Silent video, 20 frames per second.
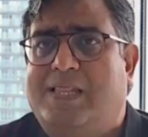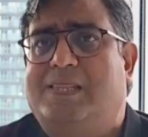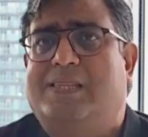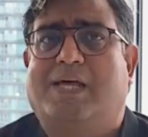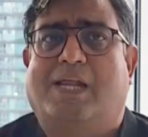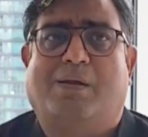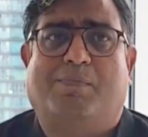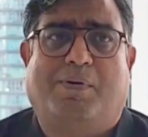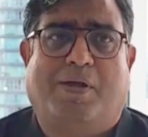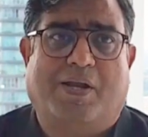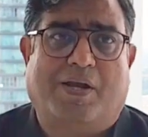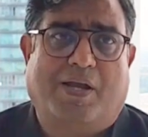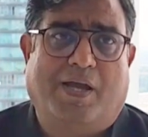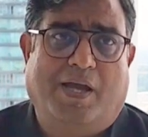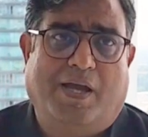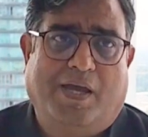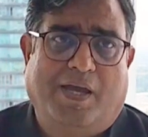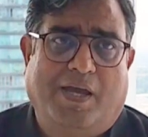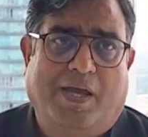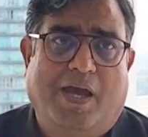दल दल बन
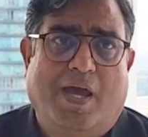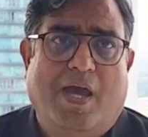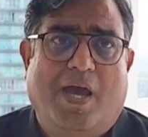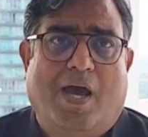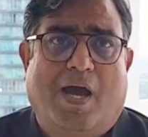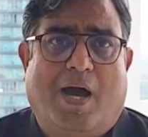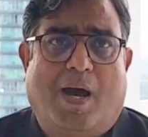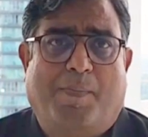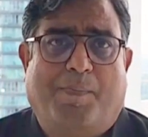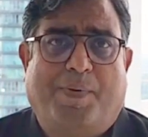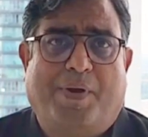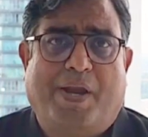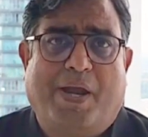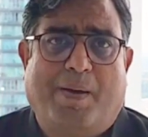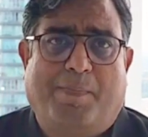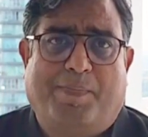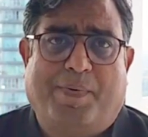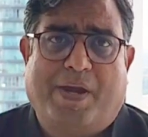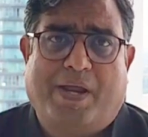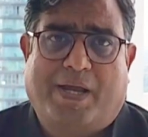गए अपने
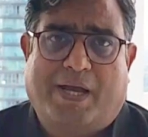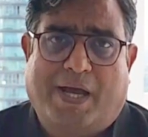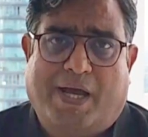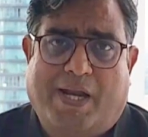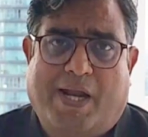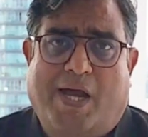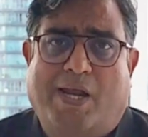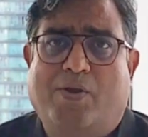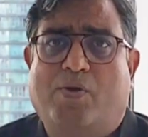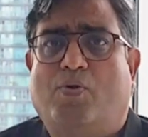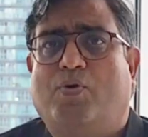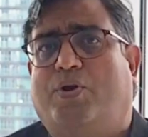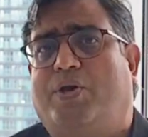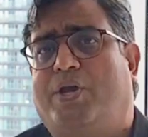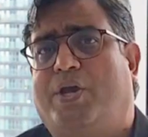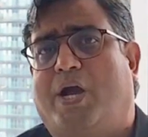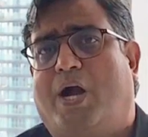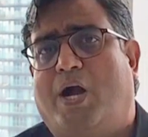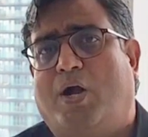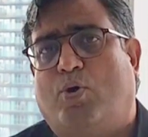अपने घरानों
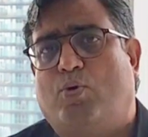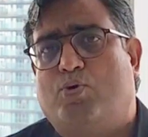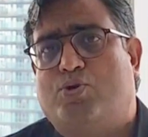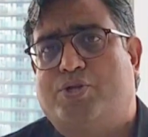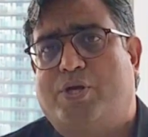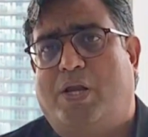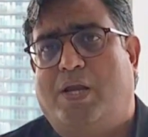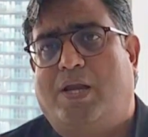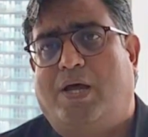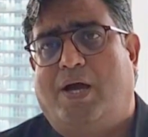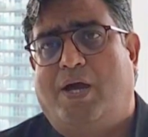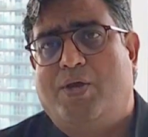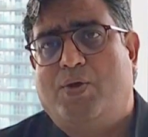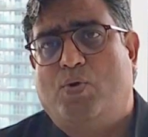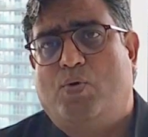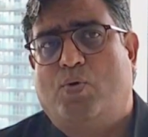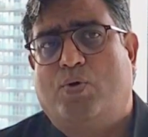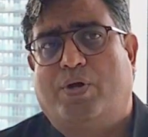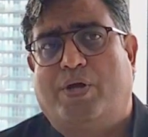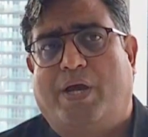की अकुशल
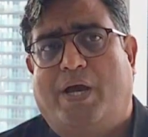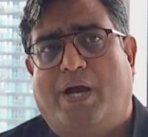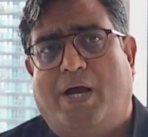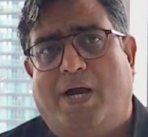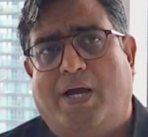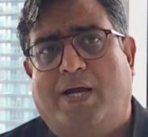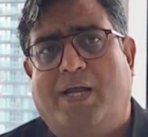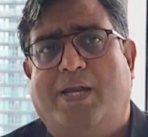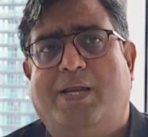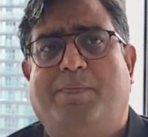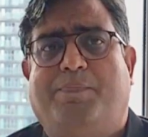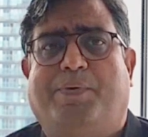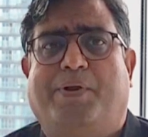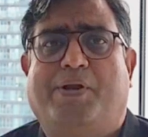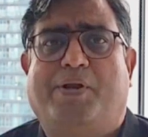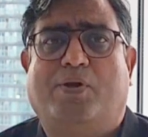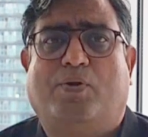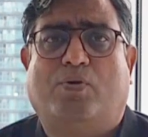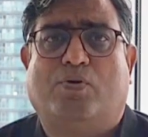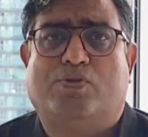अयोग्य अगली
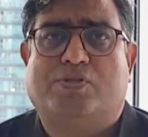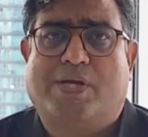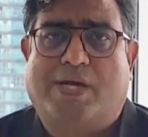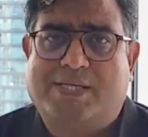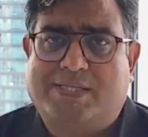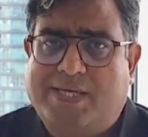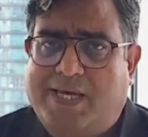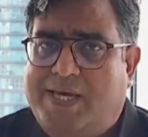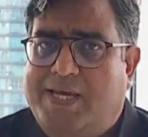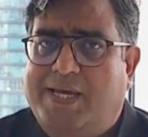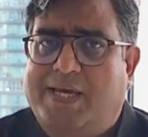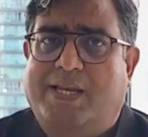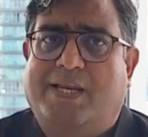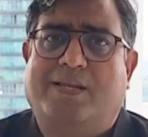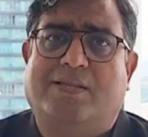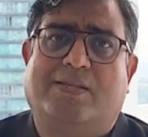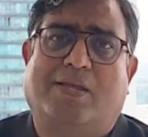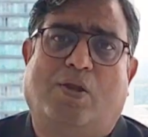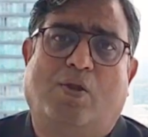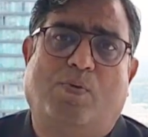पीढ़ी को जैसे ही
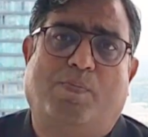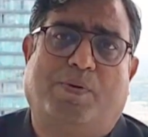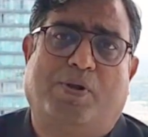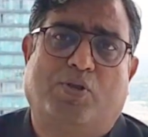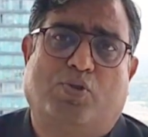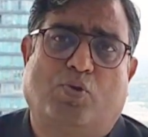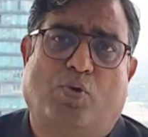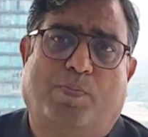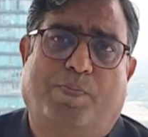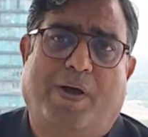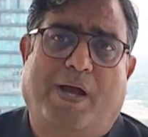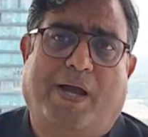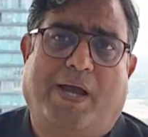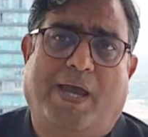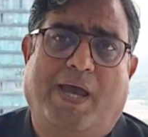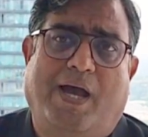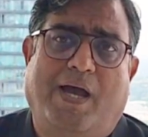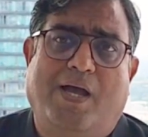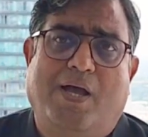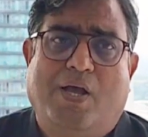इन दलों पर थोपा
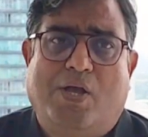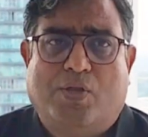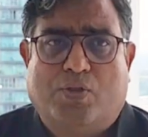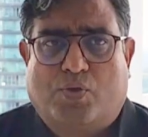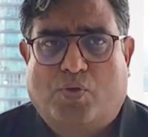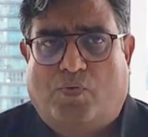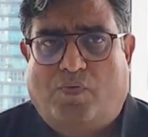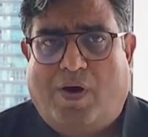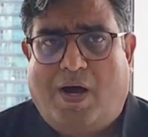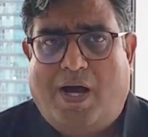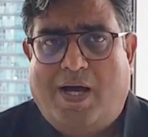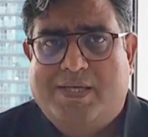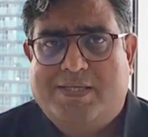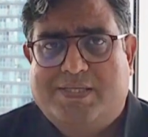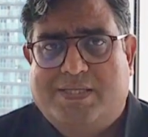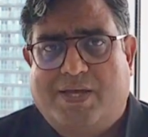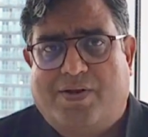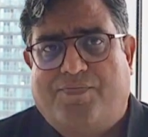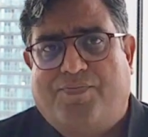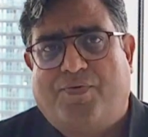गया तो वहाँ
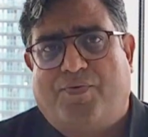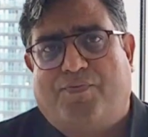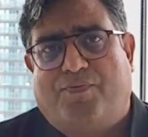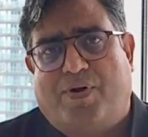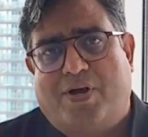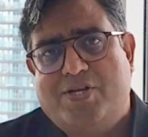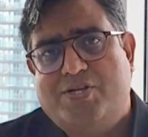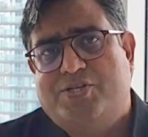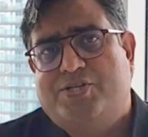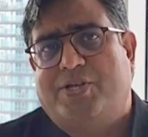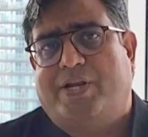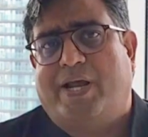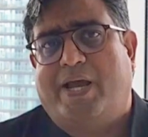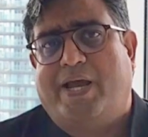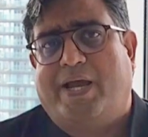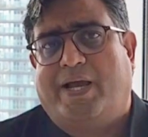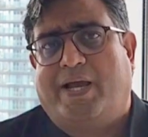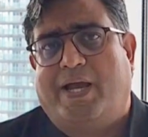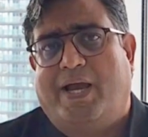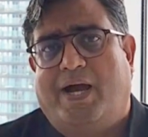सिर्फ वंश
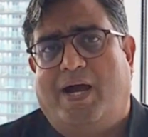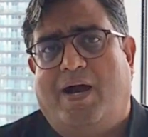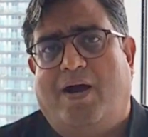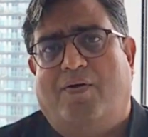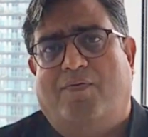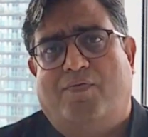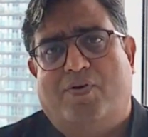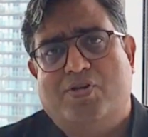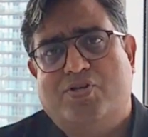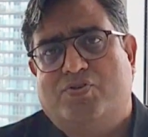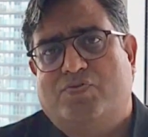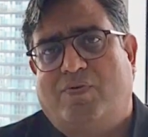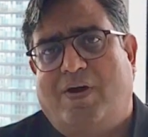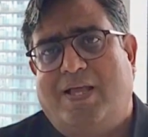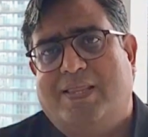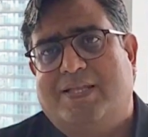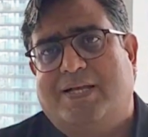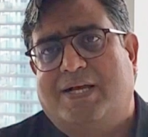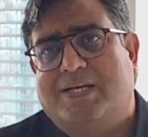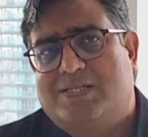रह गया
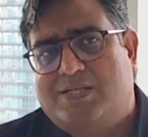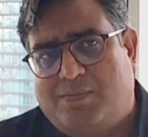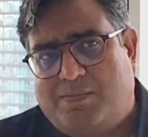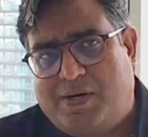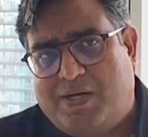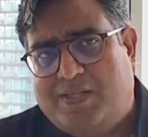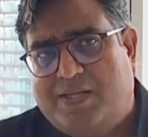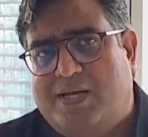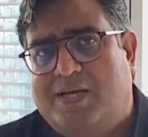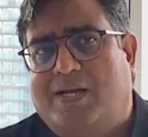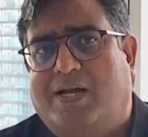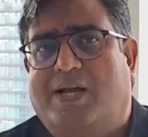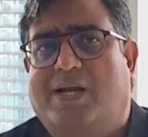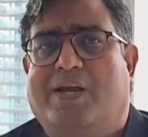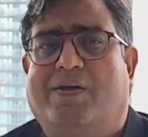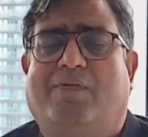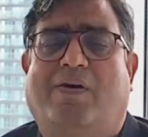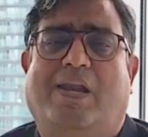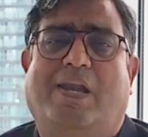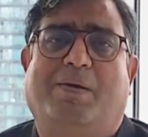वंशवाद का समर्थन
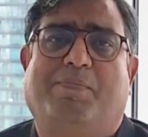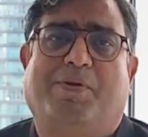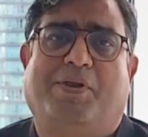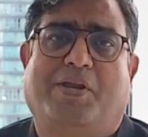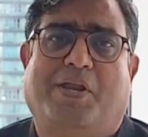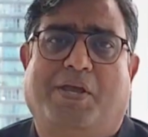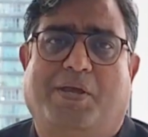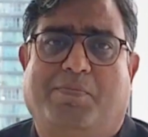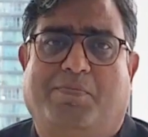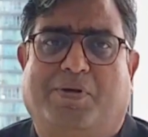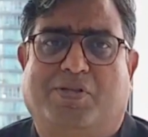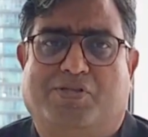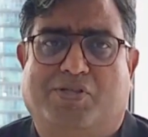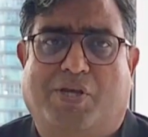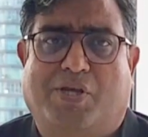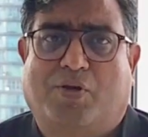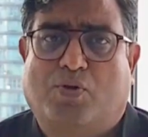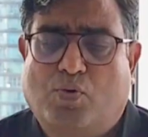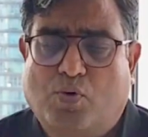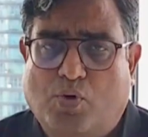करने वाले भी नहीं
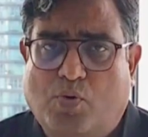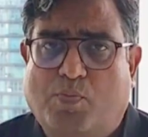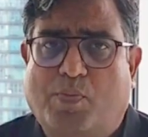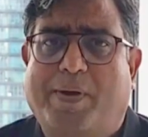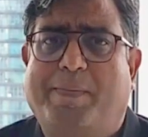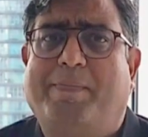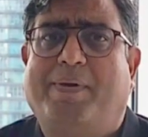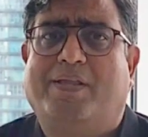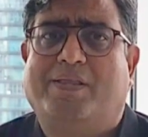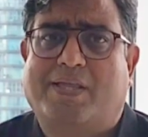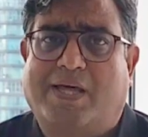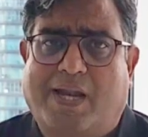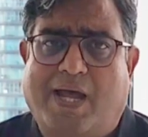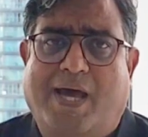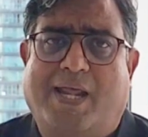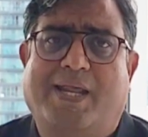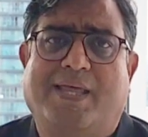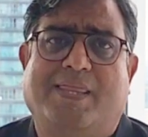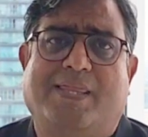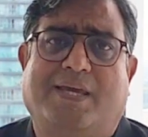बचे कुनबे में
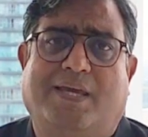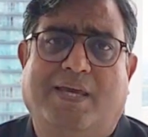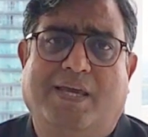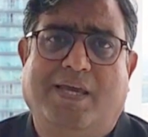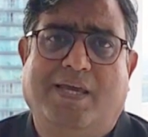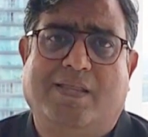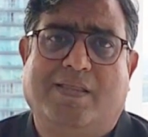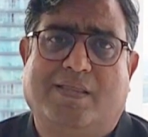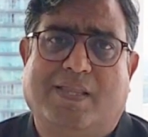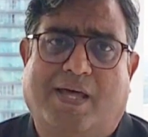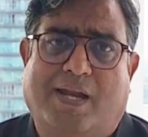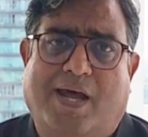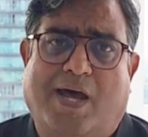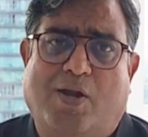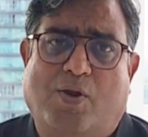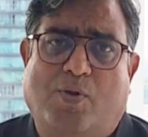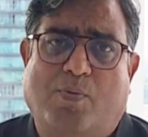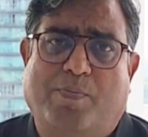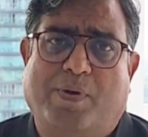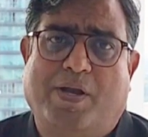दरारें दिखी
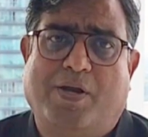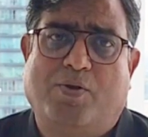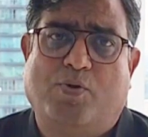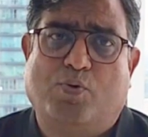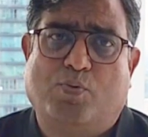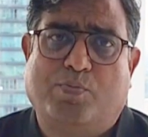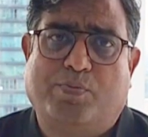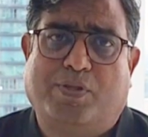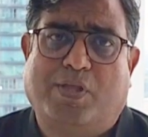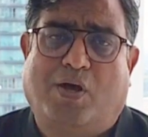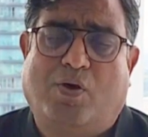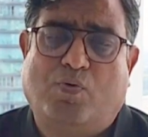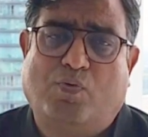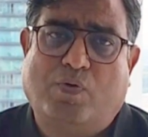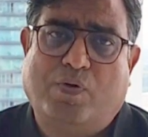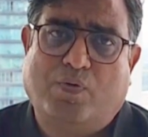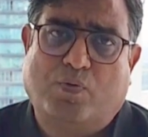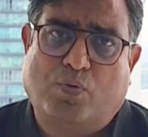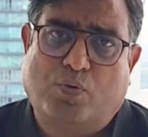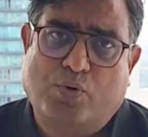दरारों में डूबता
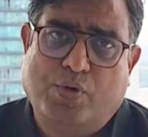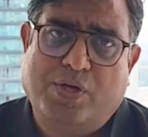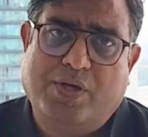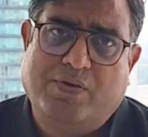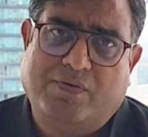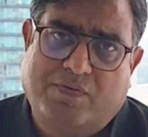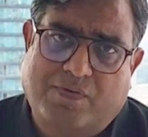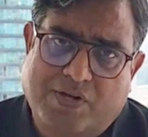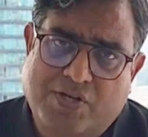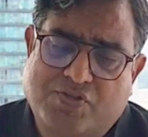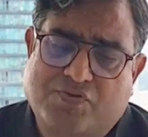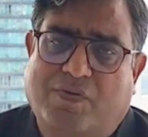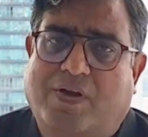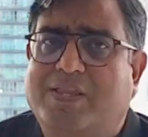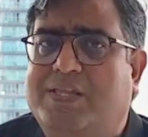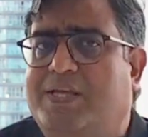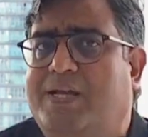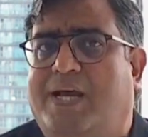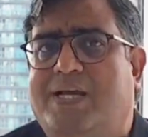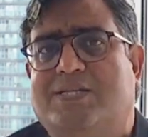हुई
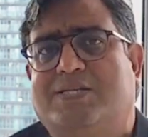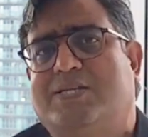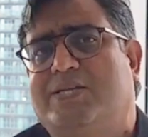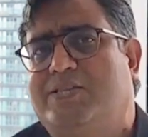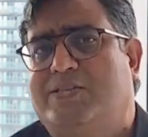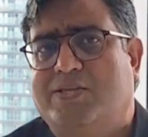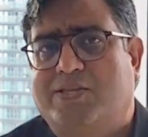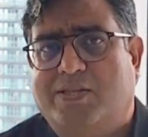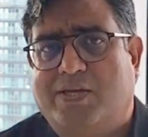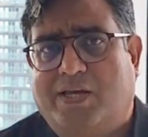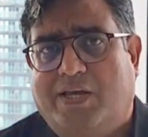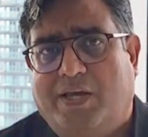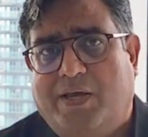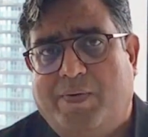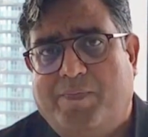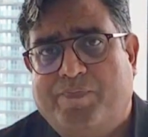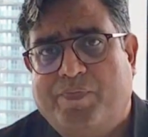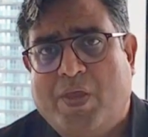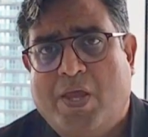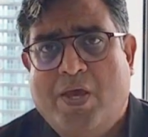वंशवादी राजनीति
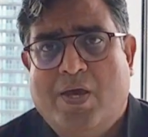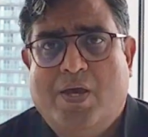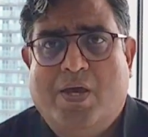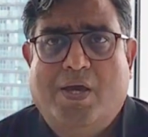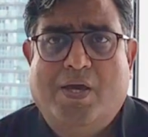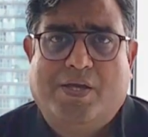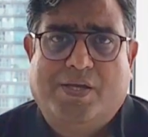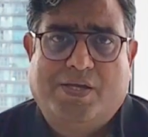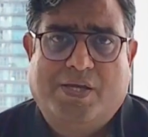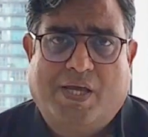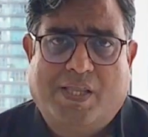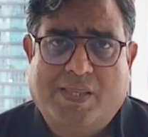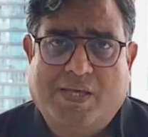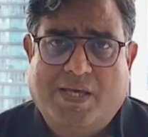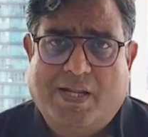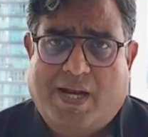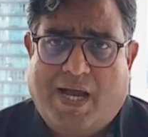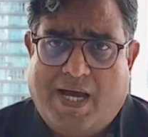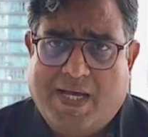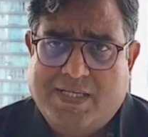दिखी
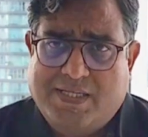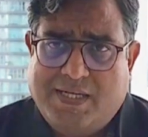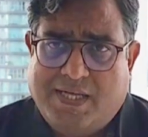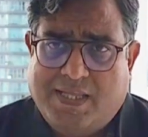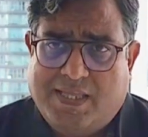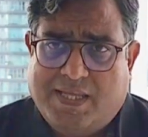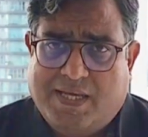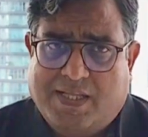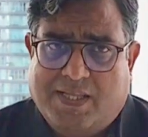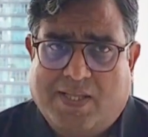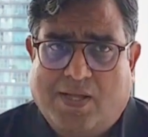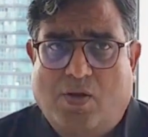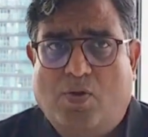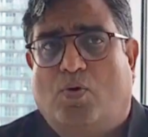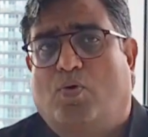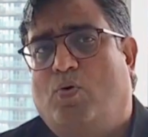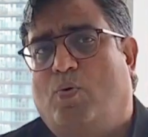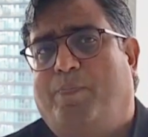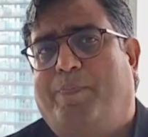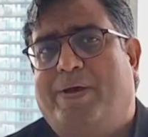यदि राजनीतिक
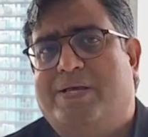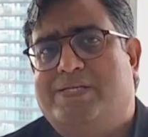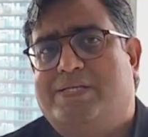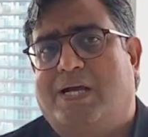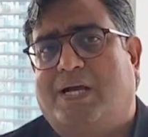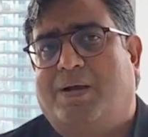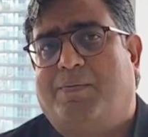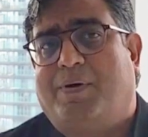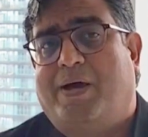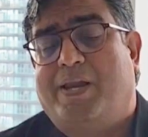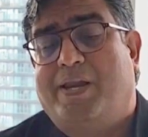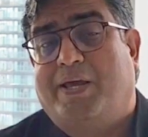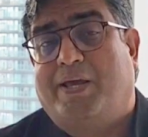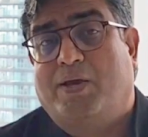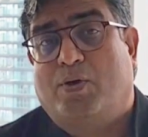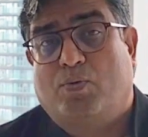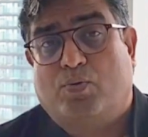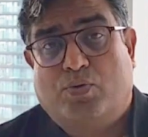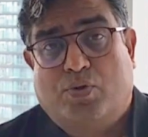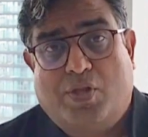दलों को पैसा कमाने
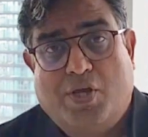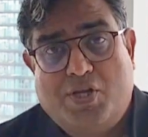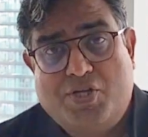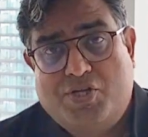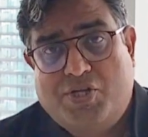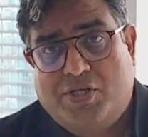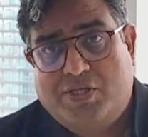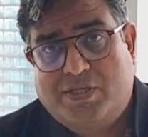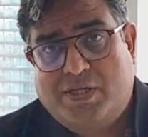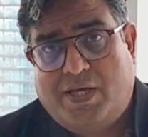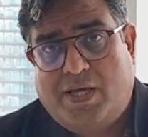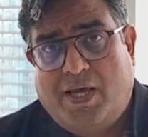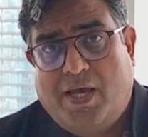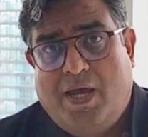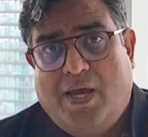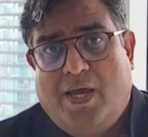के उद्देश्य से